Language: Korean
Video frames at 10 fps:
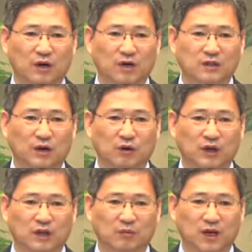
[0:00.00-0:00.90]
의지하고
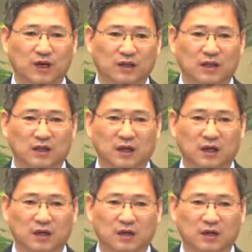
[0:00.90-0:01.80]
있기 때문에 이겼단다.
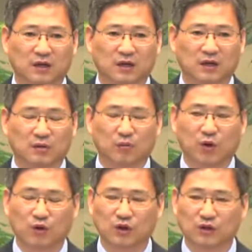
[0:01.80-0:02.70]

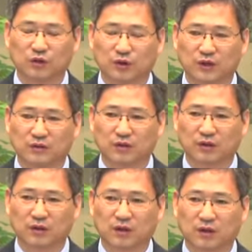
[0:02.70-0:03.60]
모두가 두려워했지요.
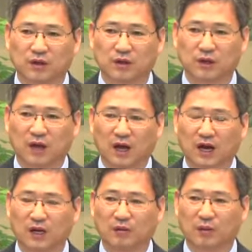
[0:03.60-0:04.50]

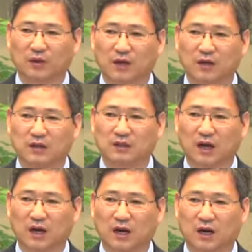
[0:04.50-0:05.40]
하나님이 함께하는
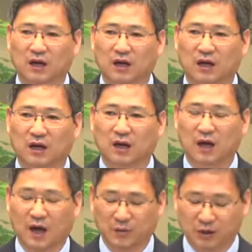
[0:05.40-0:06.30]
이스라엘 나라
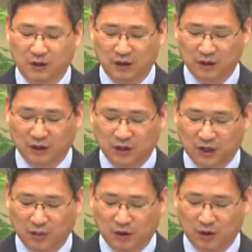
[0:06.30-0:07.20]
감히
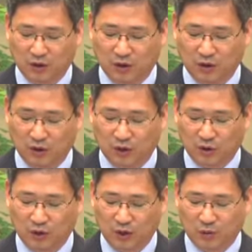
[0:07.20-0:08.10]
어떻게 해보려고
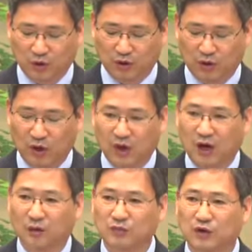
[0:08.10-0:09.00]
공격해 보려고
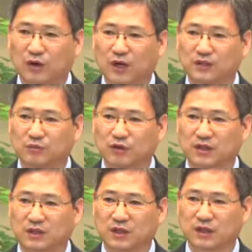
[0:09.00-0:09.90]
엄두를 내지
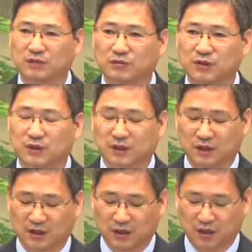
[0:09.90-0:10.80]
못했을 때였습니다.
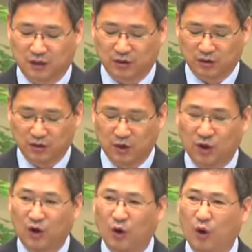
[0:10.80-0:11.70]
그런데요,
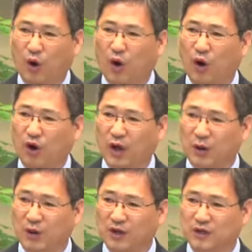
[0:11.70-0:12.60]
꼭
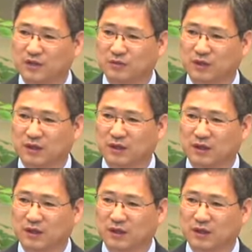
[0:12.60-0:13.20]
예외는 있습니다.